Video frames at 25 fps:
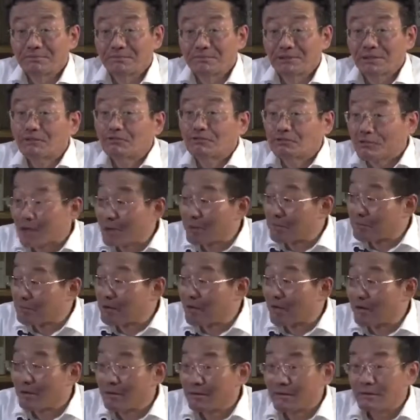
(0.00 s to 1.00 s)
政府干部
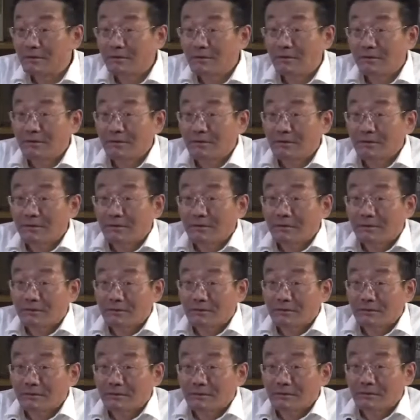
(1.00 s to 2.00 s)
啊，
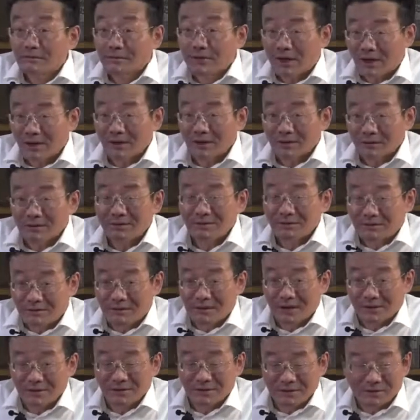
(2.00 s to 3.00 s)
他
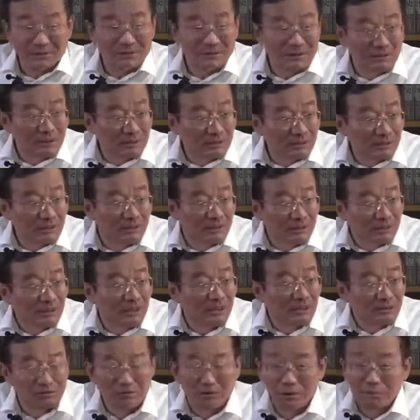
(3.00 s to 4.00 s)
他一直一直
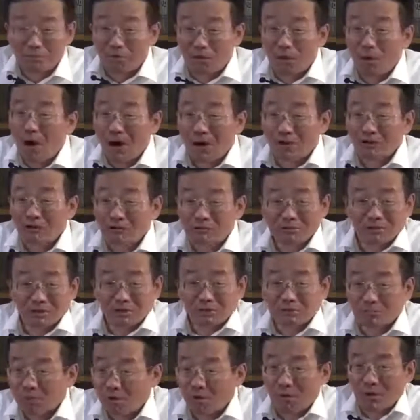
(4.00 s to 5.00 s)
提出了不忘初心，
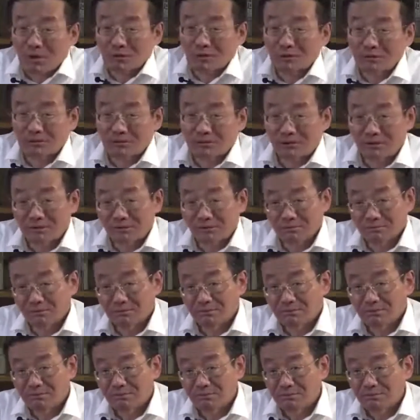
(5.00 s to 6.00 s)
不忘初心，
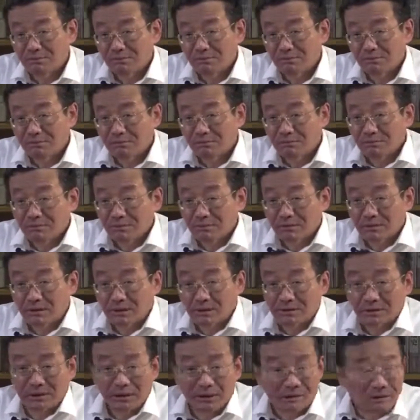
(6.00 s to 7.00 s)

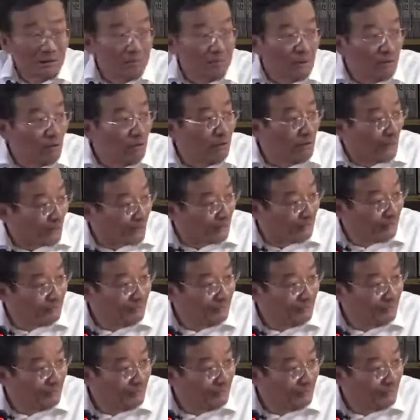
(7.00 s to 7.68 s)
但是他怎么弄呢？